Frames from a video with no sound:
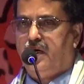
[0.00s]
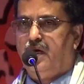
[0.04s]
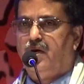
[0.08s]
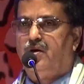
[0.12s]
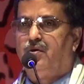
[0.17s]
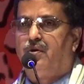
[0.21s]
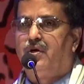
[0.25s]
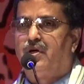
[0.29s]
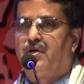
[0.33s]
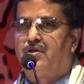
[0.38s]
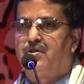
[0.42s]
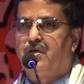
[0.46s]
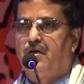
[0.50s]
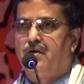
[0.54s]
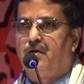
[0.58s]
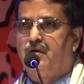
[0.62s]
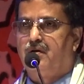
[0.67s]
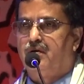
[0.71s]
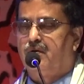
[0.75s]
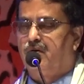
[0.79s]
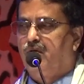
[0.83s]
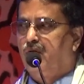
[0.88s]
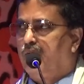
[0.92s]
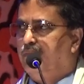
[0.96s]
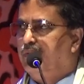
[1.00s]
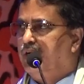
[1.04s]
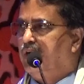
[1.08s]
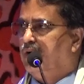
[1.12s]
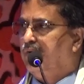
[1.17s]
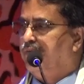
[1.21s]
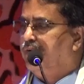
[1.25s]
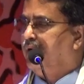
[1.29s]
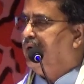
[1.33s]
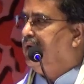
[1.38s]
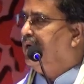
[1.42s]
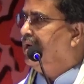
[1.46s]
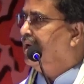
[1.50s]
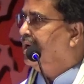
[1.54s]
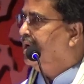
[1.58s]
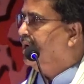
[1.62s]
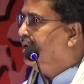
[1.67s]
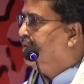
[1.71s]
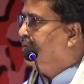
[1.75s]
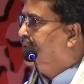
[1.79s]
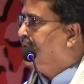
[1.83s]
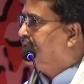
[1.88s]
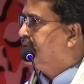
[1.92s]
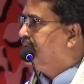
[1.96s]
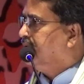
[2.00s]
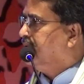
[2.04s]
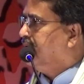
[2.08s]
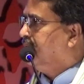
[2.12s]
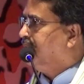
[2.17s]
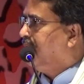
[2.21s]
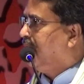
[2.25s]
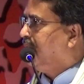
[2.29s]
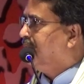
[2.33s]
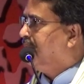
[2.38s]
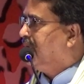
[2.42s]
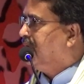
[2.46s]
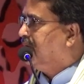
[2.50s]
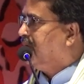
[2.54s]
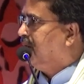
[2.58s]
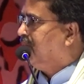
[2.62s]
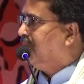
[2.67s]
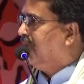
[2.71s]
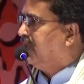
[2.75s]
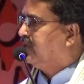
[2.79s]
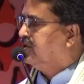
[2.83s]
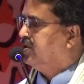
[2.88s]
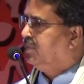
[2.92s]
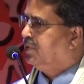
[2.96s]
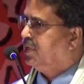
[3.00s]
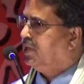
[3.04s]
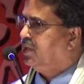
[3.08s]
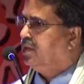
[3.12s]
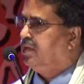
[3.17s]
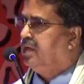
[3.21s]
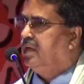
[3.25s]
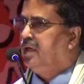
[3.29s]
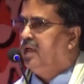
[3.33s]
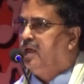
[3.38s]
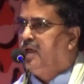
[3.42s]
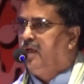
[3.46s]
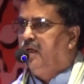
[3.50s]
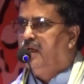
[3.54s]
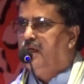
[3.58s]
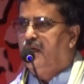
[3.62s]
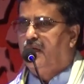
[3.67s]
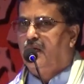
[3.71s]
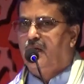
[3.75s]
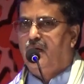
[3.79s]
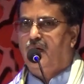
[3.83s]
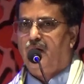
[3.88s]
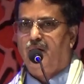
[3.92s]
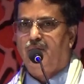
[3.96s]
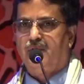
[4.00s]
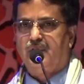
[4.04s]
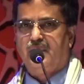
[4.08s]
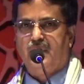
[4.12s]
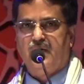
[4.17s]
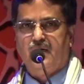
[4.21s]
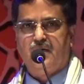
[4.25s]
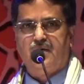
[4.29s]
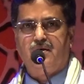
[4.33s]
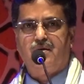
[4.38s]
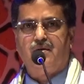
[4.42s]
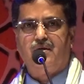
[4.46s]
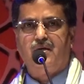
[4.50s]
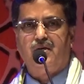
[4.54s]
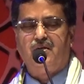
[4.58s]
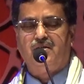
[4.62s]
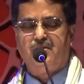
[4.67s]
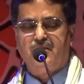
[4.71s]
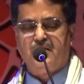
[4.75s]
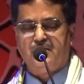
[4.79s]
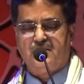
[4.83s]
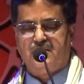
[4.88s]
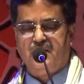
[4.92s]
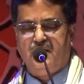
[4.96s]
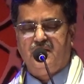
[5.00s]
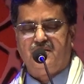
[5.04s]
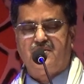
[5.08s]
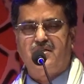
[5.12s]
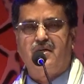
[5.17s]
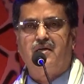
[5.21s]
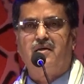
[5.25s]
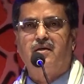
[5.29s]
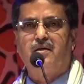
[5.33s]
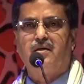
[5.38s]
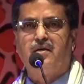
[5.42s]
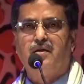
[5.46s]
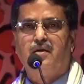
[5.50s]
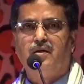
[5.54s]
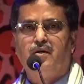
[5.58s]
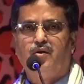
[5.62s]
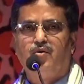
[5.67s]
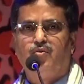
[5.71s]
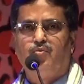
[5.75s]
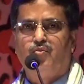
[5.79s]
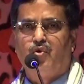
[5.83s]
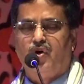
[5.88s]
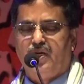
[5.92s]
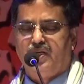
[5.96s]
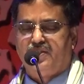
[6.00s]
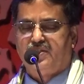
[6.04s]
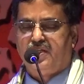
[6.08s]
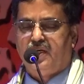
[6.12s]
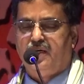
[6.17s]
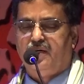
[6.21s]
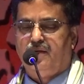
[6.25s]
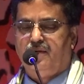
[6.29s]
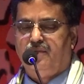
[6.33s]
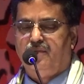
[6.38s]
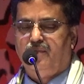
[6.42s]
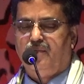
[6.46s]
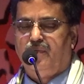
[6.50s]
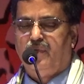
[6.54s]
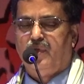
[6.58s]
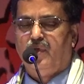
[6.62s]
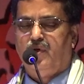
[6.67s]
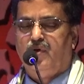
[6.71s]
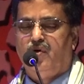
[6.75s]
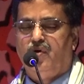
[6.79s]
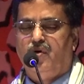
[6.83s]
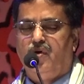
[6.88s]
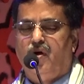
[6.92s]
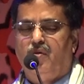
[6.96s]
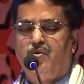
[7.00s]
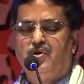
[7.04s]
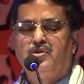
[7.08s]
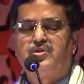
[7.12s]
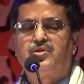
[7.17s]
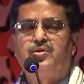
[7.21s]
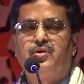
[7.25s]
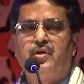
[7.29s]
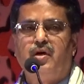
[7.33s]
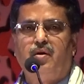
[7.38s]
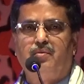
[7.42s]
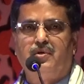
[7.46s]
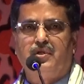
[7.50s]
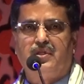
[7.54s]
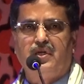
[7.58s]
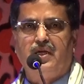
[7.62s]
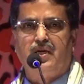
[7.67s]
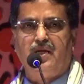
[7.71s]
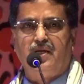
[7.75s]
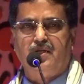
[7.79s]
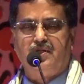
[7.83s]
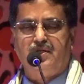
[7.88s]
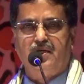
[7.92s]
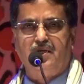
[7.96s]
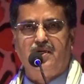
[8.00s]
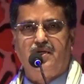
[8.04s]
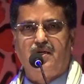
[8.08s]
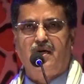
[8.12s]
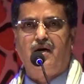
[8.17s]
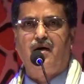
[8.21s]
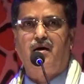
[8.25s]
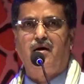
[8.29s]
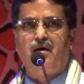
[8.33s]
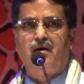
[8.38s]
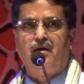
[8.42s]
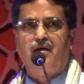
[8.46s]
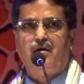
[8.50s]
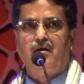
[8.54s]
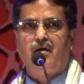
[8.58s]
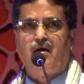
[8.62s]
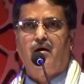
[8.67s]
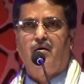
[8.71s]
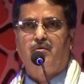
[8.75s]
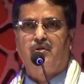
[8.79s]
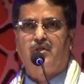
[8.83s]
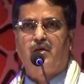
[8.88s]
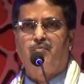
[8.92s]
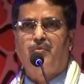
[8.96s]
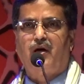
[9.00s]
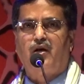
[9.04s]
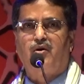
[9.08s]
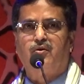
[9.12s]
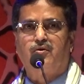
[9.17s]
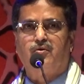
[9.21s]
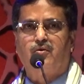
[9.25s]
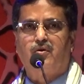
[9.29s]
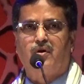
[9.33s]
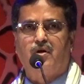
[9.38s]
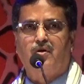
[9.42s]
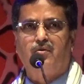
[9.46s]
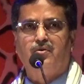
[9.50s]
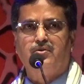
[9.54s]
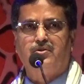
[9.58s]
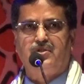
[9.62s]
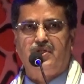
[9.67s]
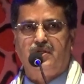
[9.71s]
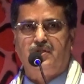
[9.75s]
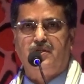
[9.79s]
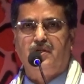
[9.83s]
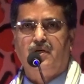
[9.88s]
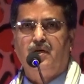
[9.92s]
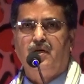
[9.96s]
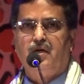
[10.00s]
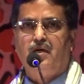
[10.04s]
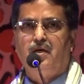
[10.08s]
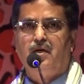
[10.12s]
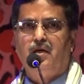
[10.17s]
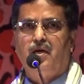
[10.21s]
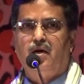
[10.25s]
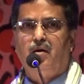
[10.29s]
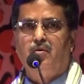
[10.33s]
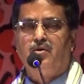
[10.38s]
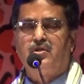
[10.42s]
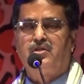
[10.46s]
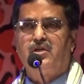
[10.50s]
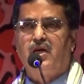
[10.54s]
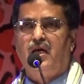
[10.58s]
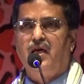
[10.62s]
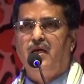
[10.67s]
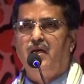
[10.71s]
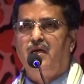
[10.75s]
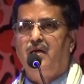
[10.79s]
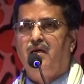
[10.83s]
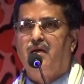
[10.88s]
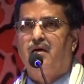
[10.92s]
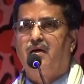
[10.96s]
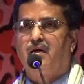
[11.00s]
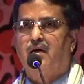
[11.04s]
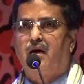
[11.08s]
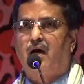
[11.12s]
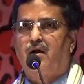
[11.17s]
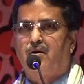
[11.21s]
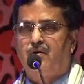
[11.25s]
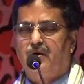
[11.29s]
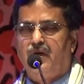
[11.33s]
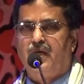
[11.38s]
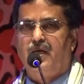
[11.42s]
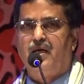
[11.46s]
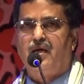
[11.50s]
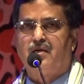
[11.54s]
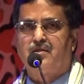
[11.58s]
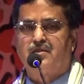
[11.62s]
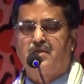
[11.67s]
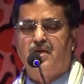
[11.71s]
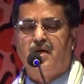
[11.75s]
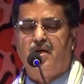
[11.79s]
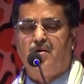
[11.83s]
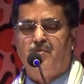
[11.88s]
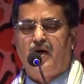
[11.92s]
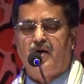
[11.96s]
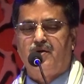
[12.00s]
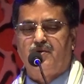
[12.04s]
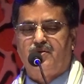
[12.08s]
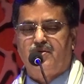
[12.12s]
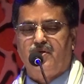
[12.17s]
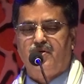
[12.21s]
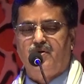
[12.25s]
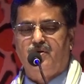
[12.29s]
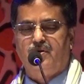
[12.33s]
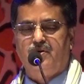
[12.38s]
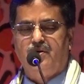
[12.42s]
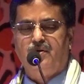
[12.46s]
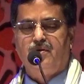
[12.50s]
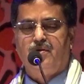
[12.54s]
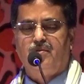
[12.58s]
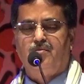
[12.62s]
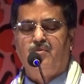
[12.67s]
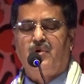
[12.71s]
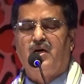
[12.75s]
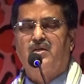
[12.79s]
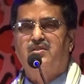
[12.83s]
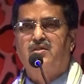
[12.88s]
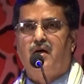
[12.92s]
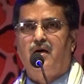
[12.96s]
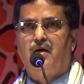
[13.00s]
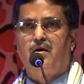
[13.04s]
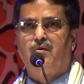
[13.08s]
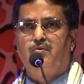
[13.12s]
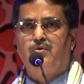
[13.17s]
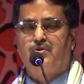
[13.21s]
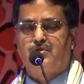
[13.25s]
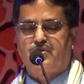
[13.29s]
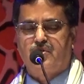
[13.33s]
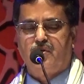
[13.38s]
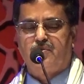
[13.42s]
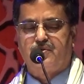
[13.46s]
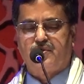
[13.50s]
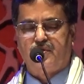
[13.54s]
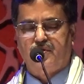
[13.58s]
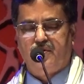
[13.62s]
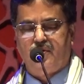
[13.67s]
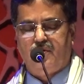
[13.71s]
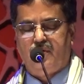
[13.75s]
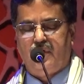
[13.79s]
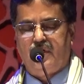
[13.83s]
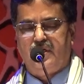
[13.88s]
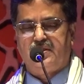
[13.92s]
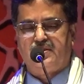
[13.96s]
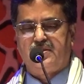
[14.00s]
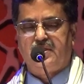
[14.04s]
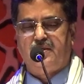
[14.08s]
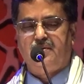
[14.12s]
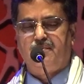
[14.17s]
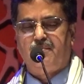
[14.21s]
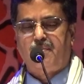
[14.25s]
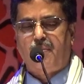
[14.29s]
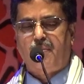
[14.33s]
এডুকেশন গভর্নমেন্ট অফ ইন্ডিয়ার এডুকেশন ডিপার্টমেন্টের মাধ্যমে আমাদের নির্দেশ দিয়েছেন বলেছেন অবশ্যই আমাদের এই দিনটা আমাদের পালন করা উচিত এবং সেই কারণেই আজকে এই ভারতীয় ভাষা উৎসব শুরু হয়েছে